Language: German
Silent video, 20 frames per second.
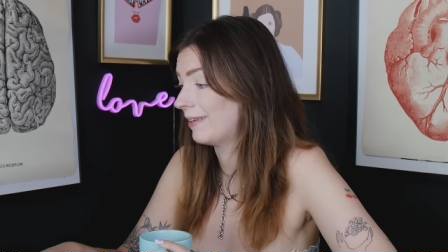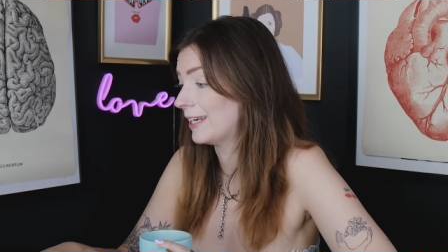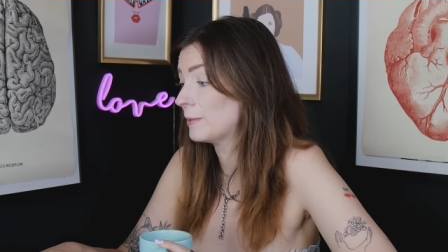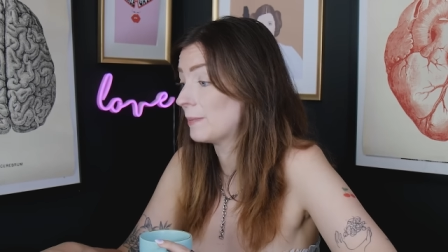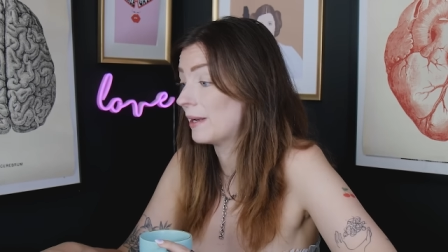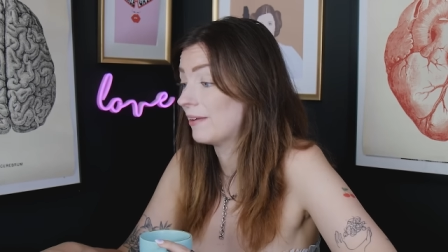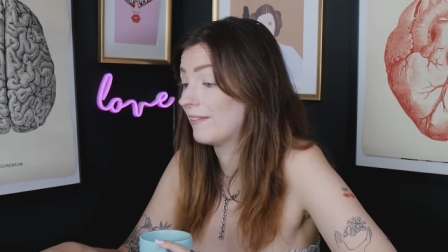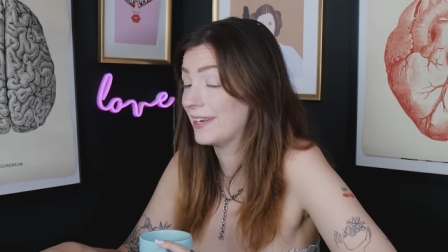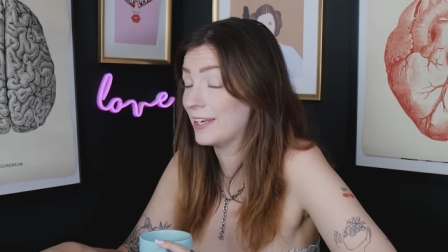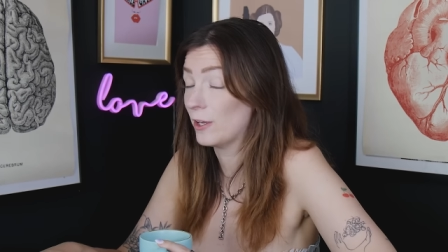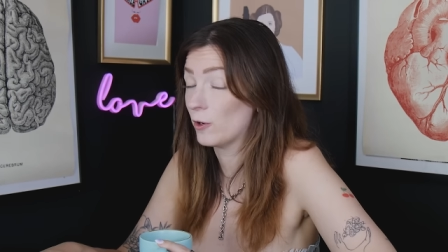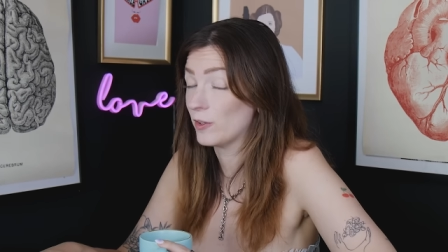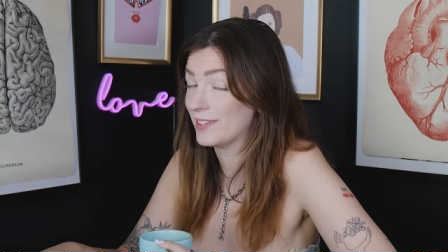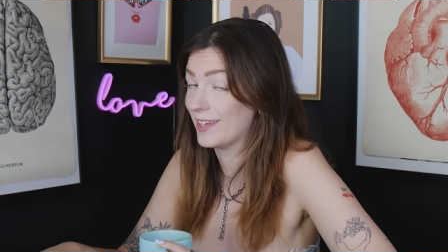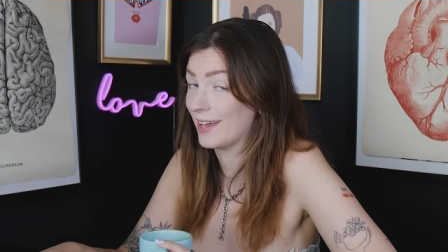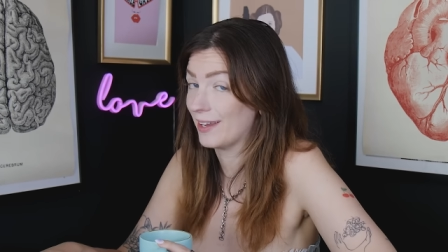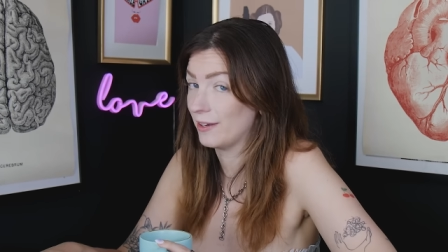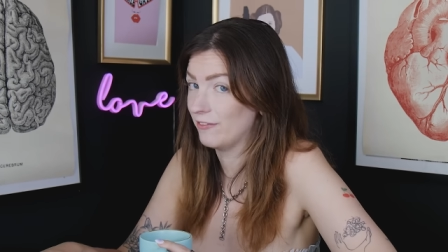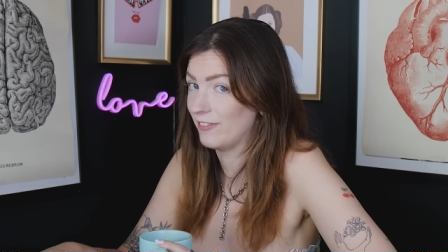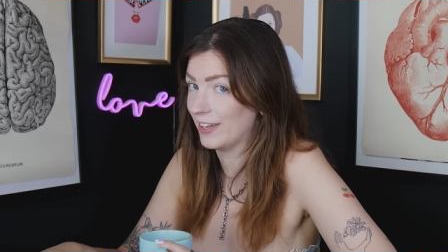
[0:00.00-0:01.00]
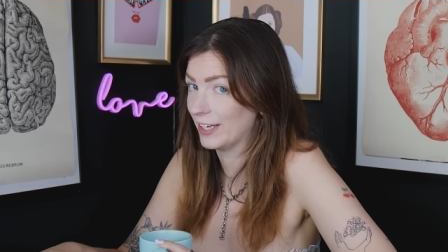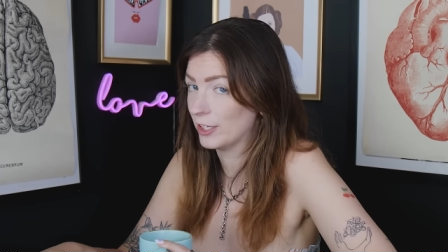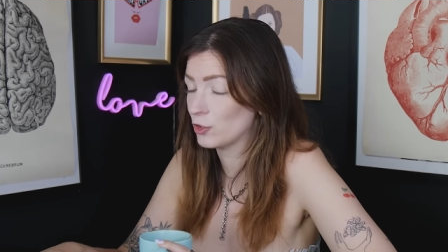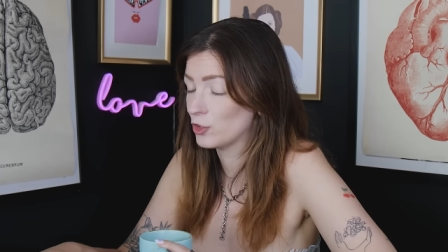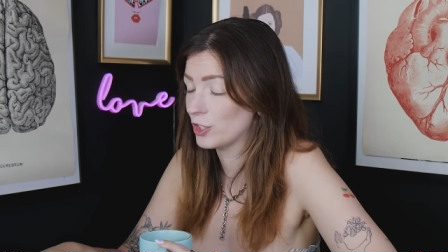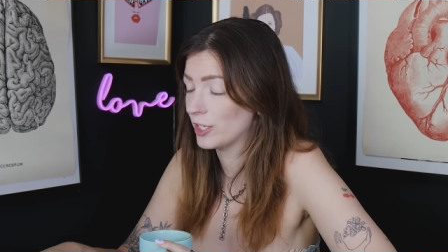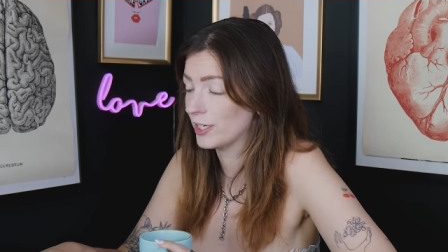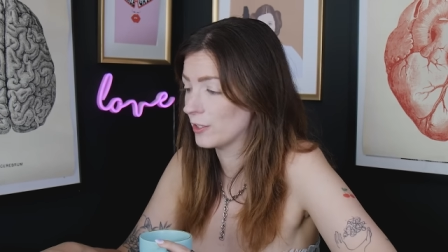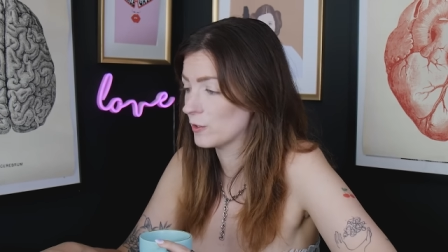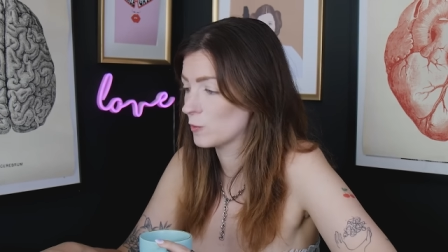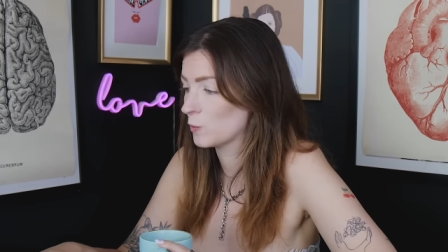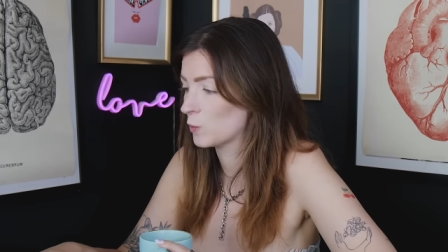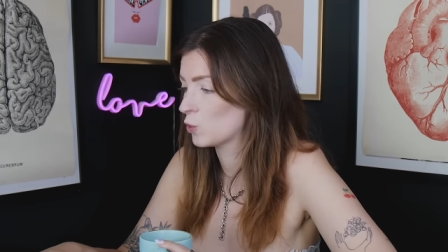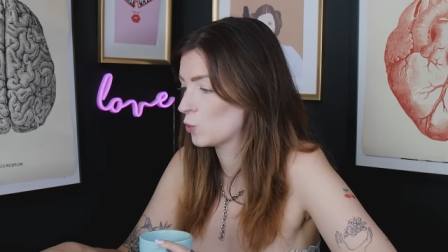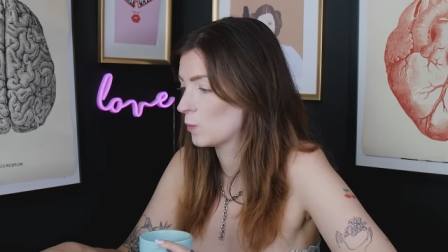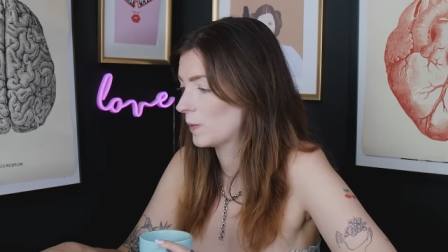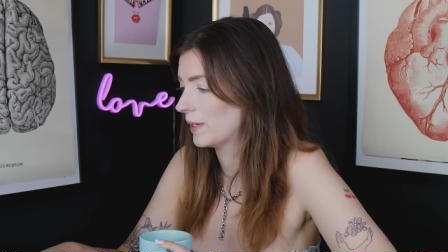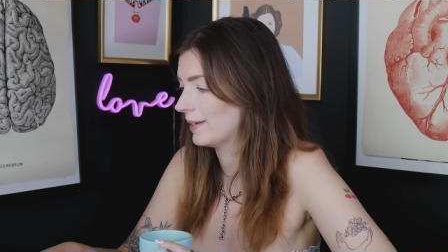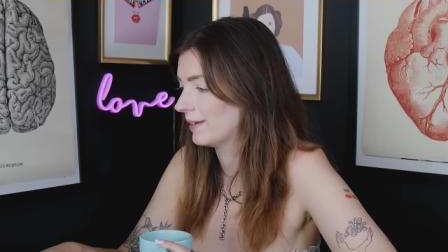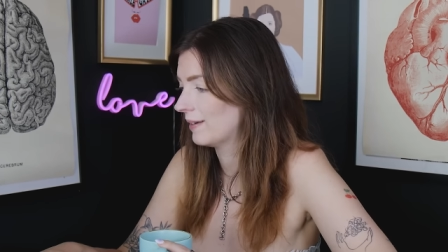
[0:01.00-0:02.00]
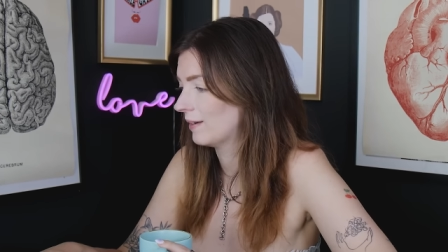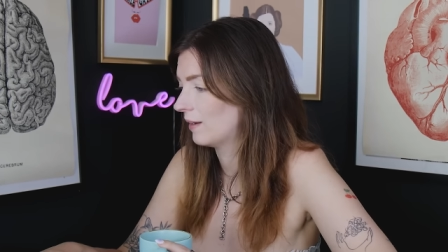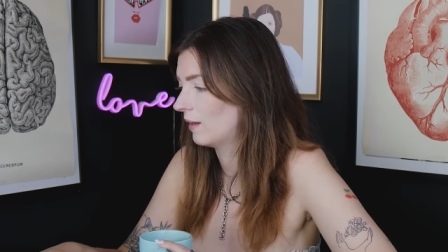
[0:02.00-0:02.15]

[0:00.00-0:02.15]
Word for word: Manchmal werden ja auch Sachen weggeschnitten aus dem Gespräch.